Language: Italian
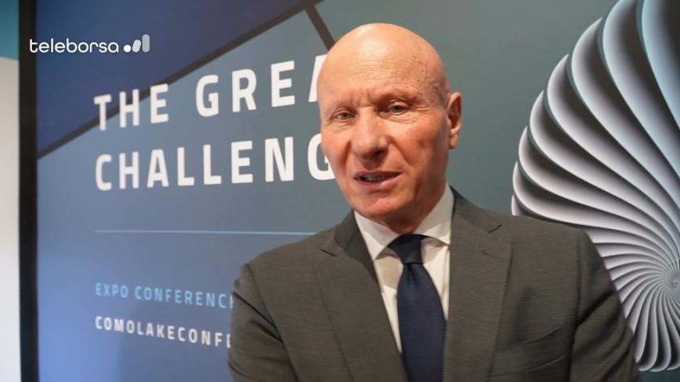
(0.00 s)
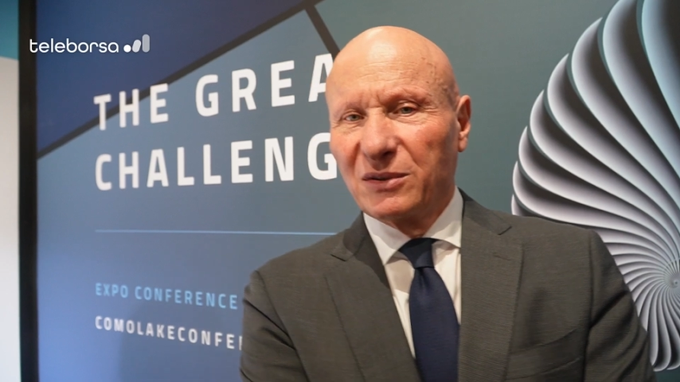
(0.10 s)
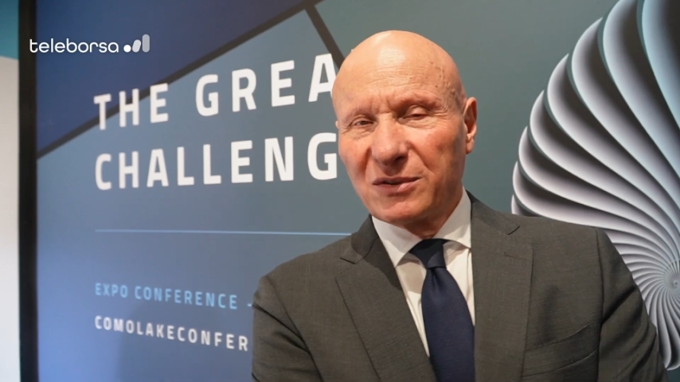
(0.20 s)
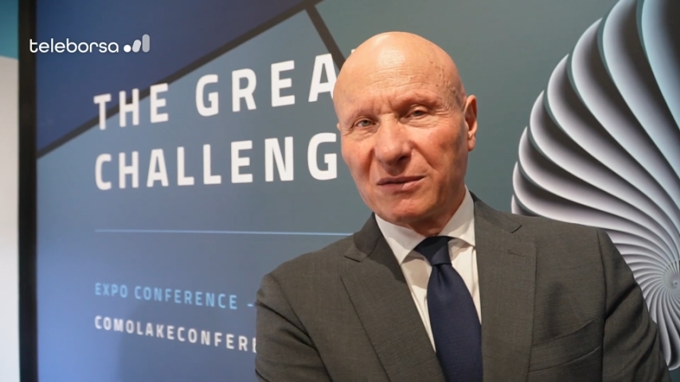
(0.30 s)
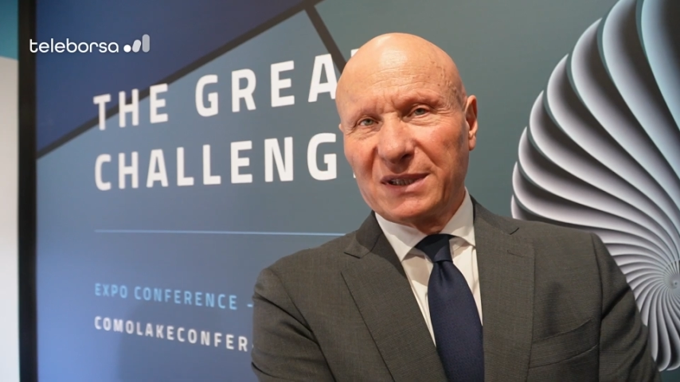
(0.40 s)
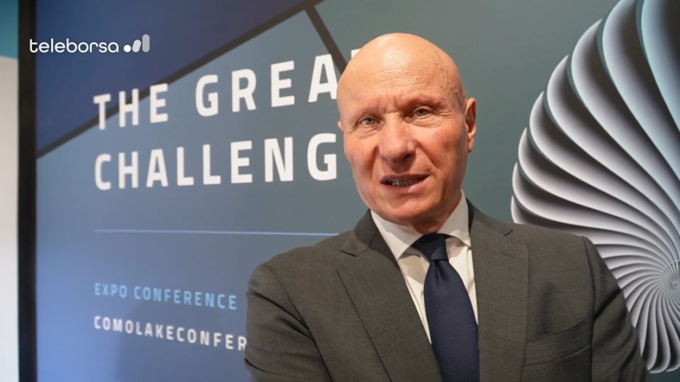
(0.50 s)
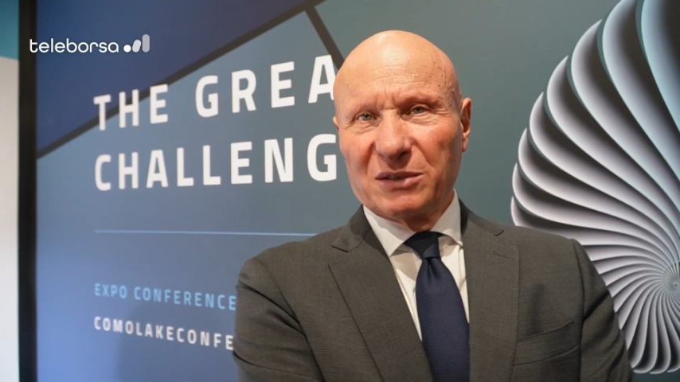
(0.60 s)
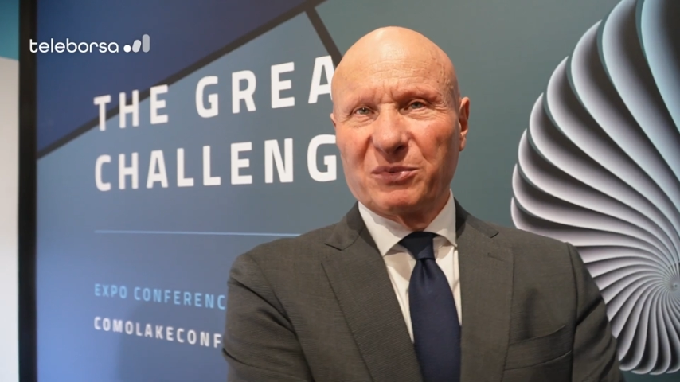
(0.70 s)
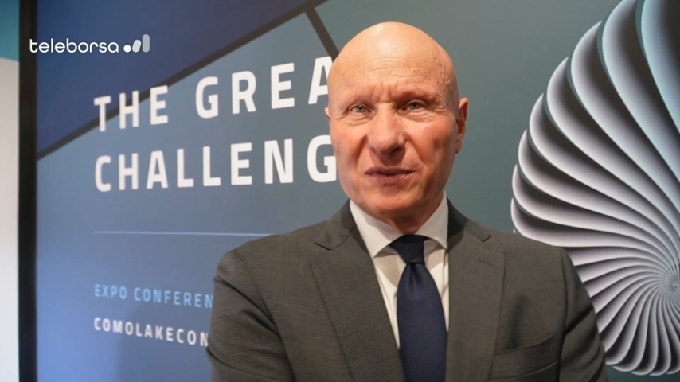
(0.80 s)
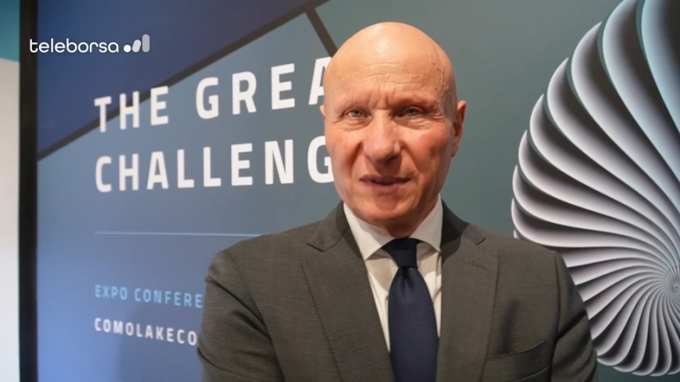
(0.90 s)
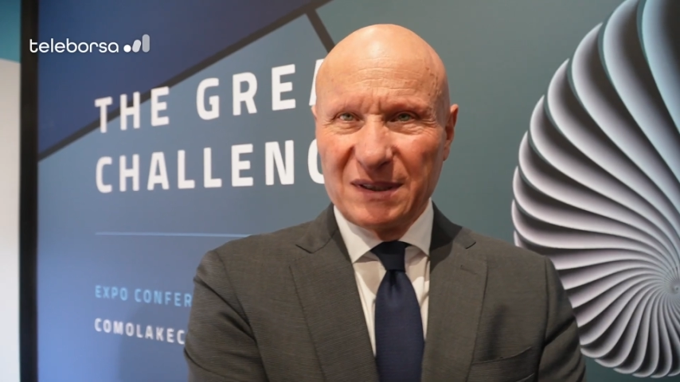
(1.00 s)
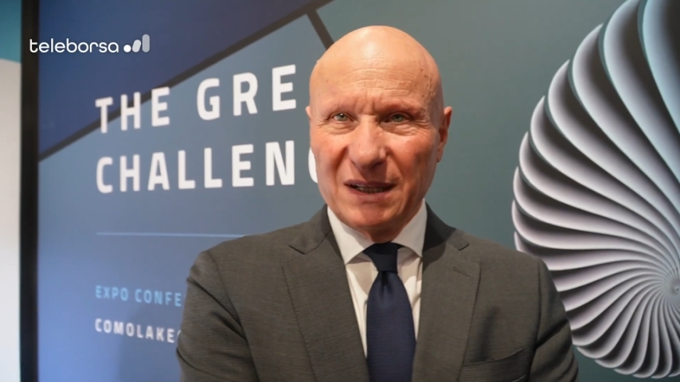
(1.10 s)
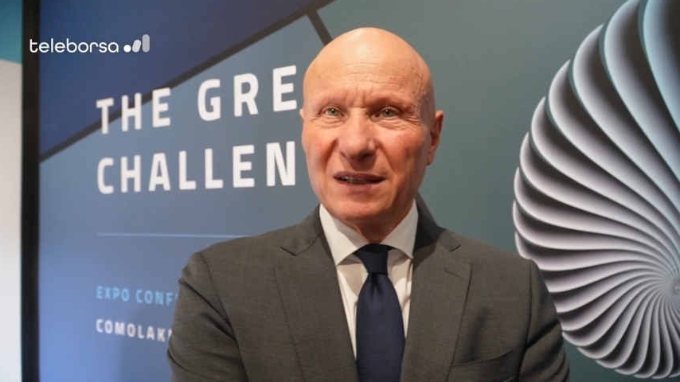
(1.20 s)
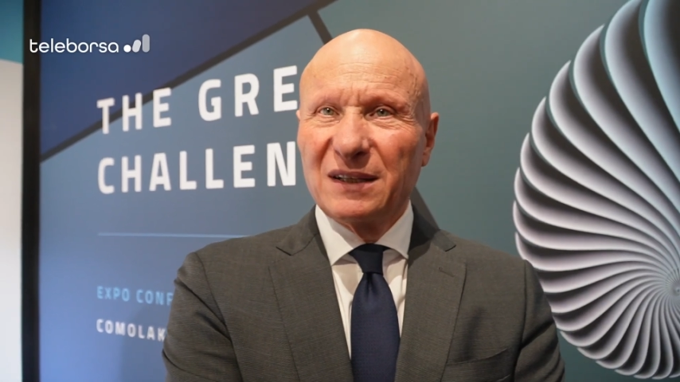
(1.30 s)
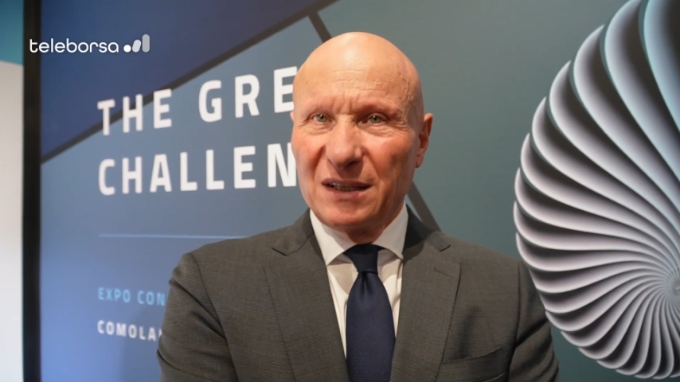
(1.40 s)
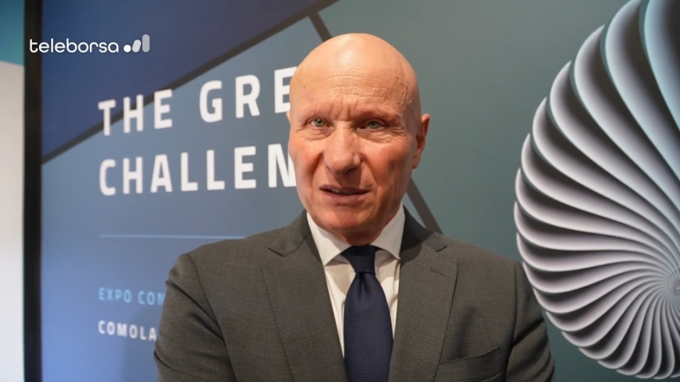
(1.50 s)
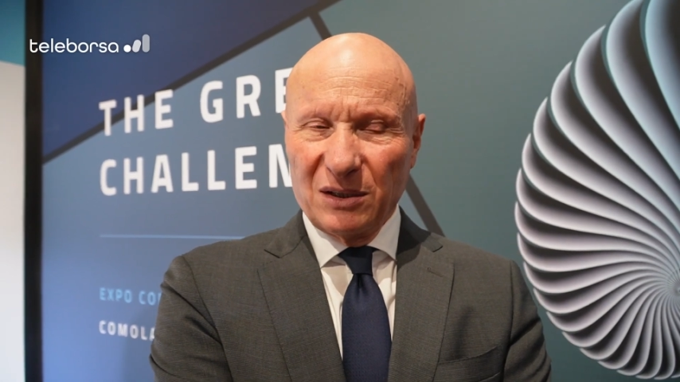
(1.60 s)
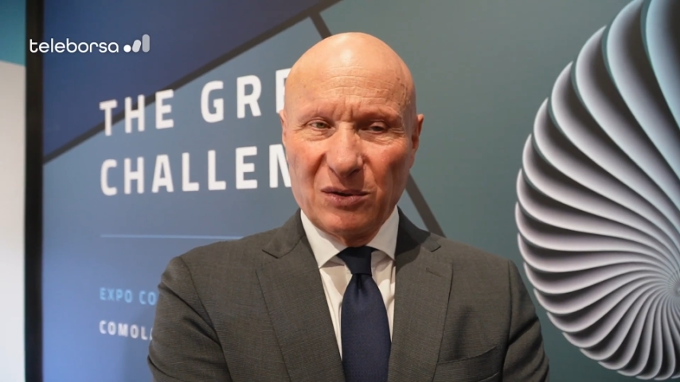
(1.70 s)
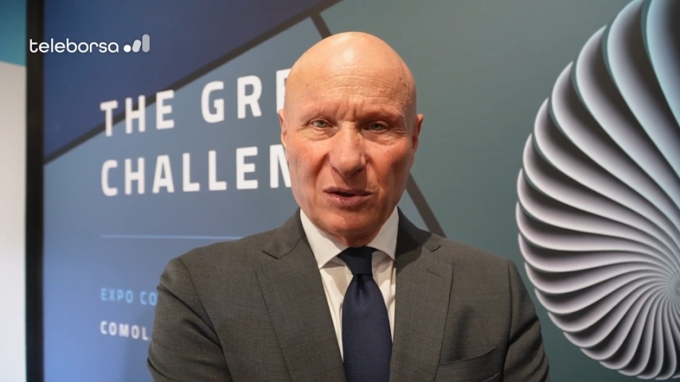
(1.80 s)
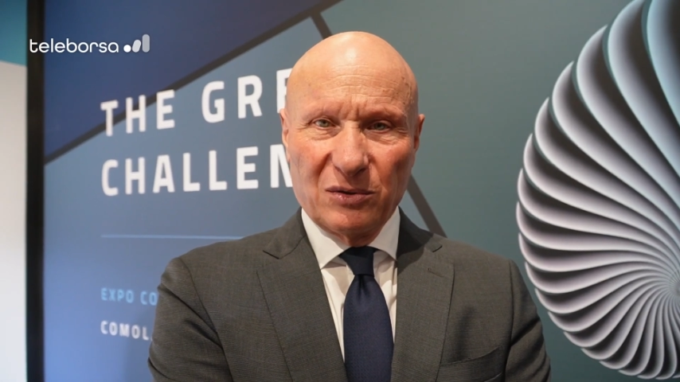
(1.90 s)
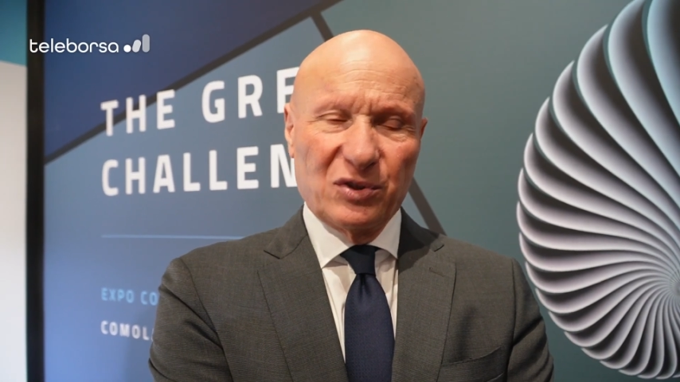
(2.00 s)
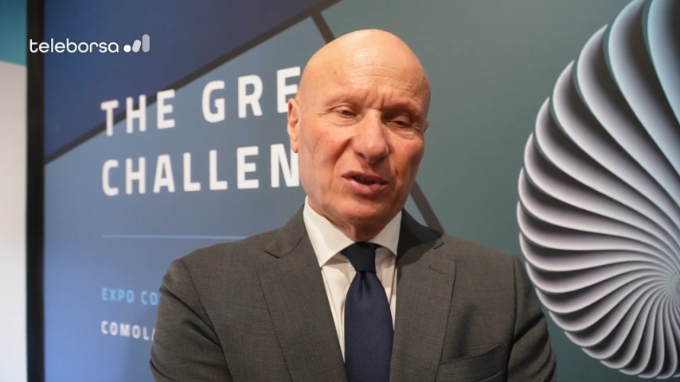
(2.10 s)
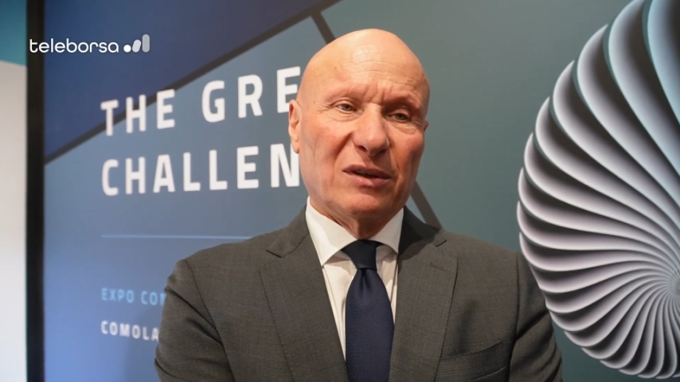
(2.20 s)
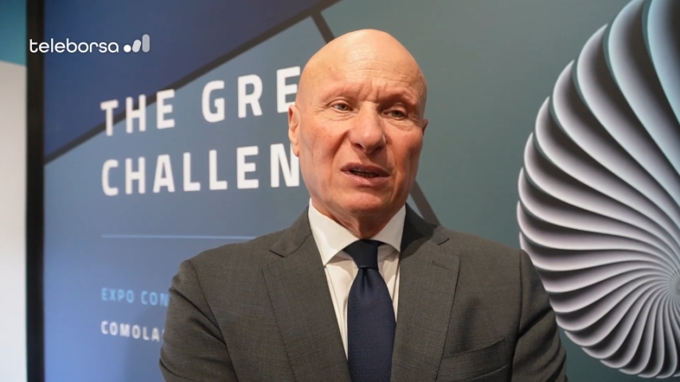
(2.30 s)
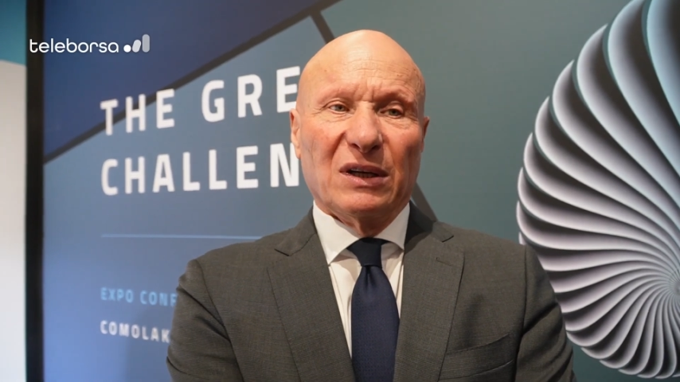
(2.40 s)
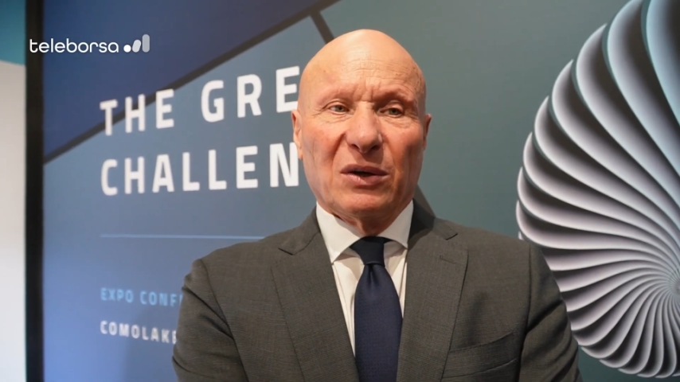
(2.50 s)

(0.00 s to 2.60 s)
e non soltanto dal punto di vista tecnologico.